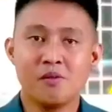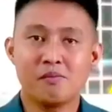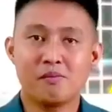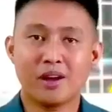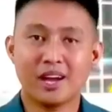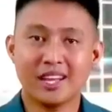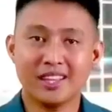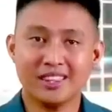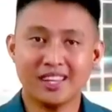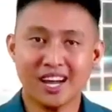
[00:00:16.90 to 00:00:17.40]

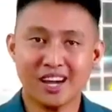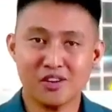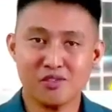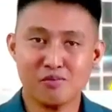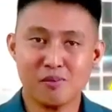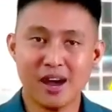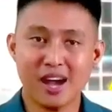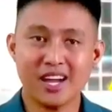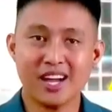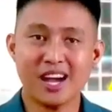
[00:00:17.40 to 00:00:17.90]
Magandang
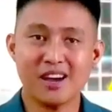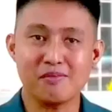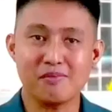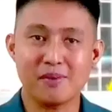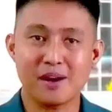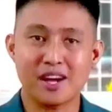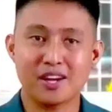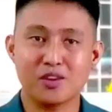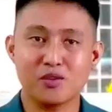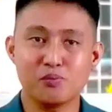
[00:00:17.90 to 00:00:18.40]
umaga,
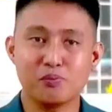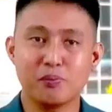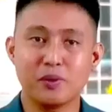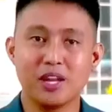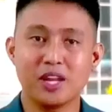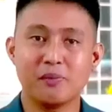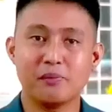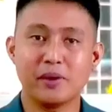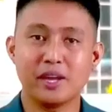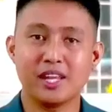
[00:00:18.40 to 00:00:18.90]
bagong
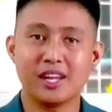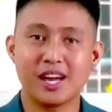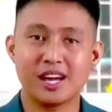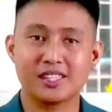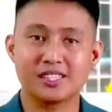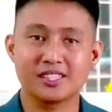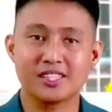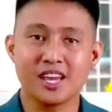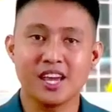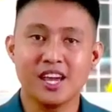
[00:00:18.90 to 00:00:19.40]

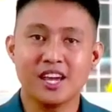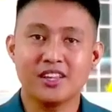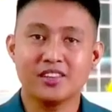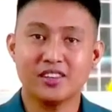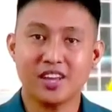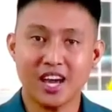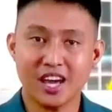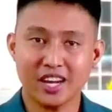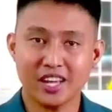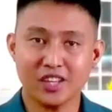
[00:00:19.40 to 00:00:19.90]
Pilipinas.
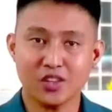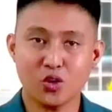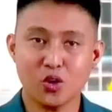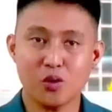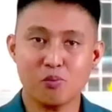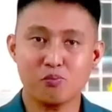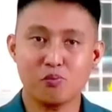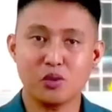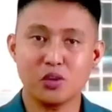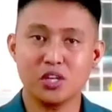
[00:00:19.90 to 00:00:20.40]
Narito
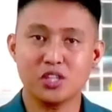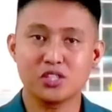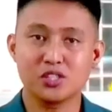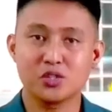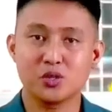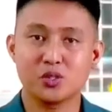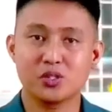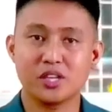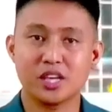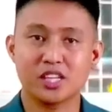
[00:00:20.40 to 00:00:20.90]
ang Police
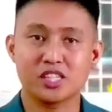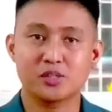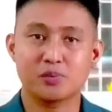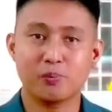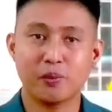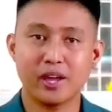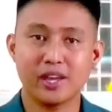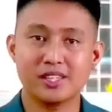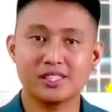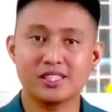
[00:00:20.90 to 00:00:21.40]
News
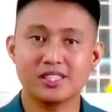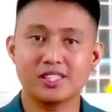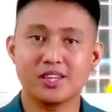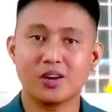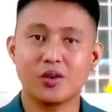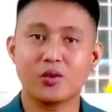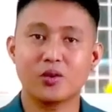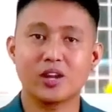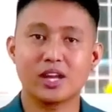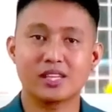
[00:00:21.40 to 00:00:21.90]
Express sa
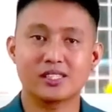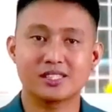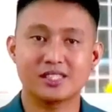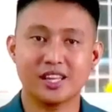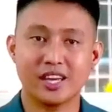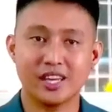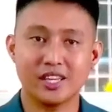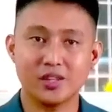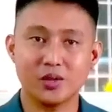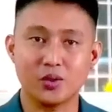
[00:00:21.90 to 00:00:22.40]
oras
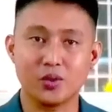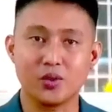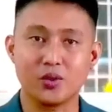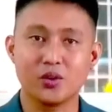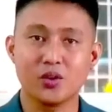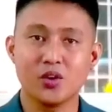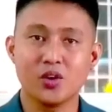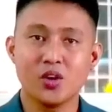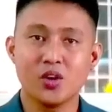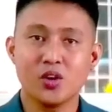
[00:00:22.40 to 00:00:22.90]
na ito.
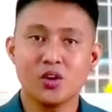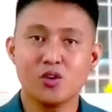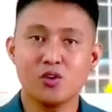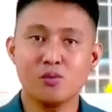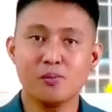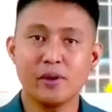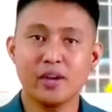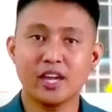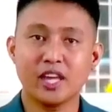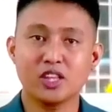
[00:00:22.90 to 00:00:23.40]

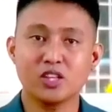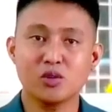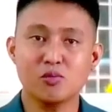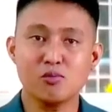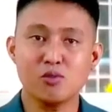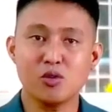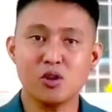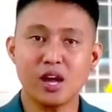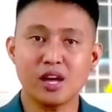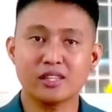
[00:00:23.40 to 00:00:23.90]
Humigit
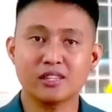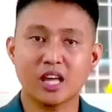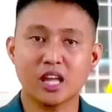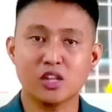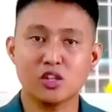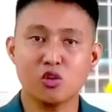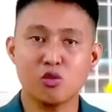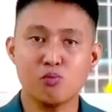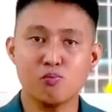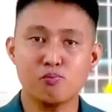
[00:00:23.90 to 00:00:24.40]
kumulang
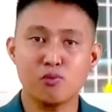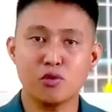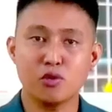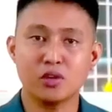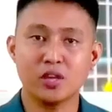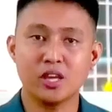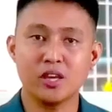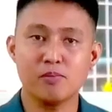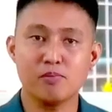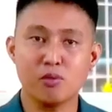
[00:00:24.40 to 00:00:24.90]
30,000
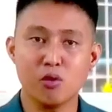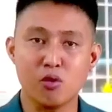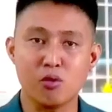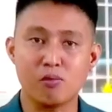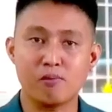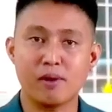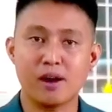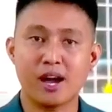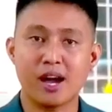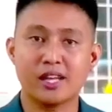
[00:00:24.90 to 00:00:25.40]

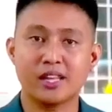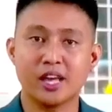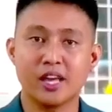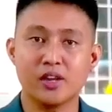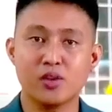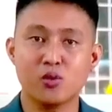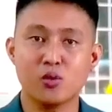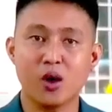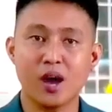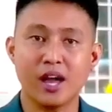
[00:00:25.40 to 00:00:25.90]
mga
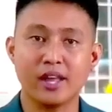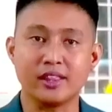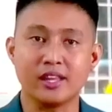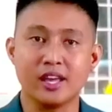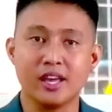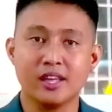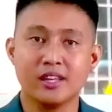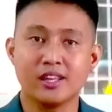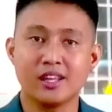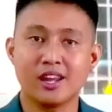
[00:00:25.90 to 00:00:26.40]
dayuhan
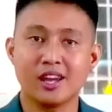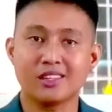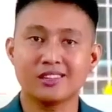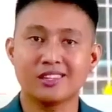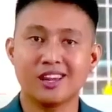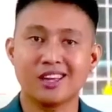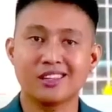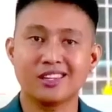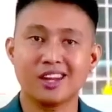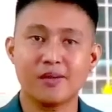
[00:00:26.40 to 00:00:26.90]
na
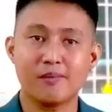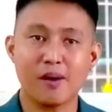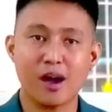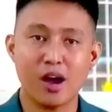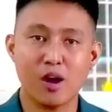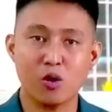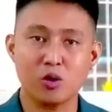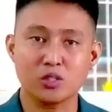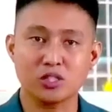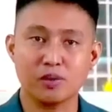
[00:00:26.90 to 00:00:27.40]

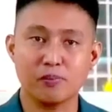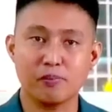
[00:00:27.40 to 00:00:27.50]
nagtratrabaho sa